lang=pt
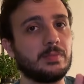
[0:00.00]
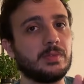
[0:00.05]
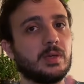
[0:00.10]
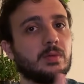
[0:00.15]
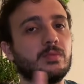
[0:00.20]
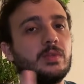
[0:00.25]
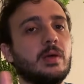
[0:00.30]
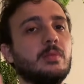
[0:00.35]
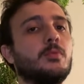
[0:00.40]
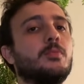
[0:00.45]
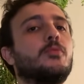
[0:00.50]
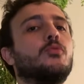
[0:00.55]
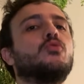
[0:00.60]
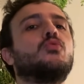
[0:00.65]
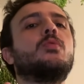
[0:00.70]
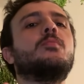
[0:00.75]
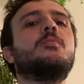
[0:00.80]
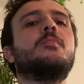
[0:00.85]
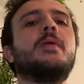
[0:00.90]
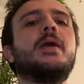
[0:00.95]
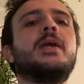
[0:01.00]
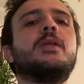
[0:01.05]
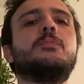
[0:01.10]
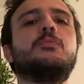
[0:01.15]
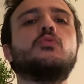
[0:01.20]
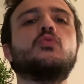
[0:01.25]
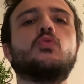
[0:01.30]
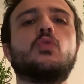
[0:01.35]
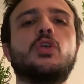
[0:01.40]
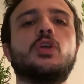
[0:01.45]

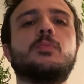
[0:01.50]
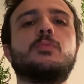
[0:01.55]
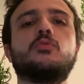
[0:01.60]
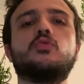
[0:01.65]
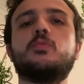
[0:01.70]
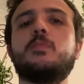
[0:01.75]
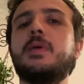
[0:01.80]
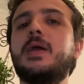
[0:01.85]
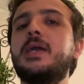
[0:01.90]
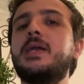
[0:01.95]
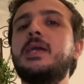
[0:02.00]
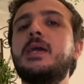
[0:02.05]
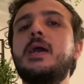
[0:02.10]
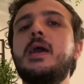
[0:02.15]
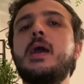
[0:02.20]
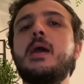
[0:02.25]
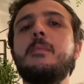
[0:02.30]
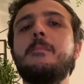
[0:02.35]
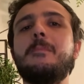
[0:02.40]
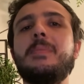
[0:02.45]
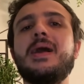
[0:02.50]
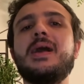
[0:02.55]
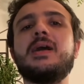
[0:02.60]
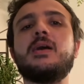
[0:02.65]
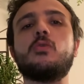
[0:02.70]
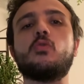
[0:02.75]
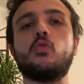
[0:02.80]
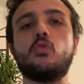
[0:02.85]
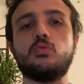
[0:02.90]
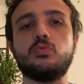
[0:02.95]
www.mbl.org.br
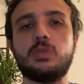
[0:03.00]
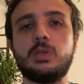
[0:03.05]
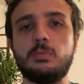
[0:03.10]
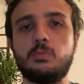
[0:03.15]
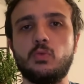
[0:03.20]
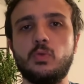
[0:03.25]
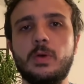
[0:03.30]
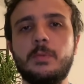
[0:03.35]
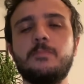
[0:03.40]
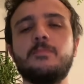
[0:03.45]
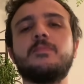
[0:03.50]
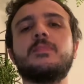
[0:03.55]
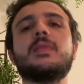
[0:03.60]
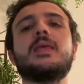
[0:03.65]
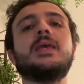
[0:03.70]
barra contribua.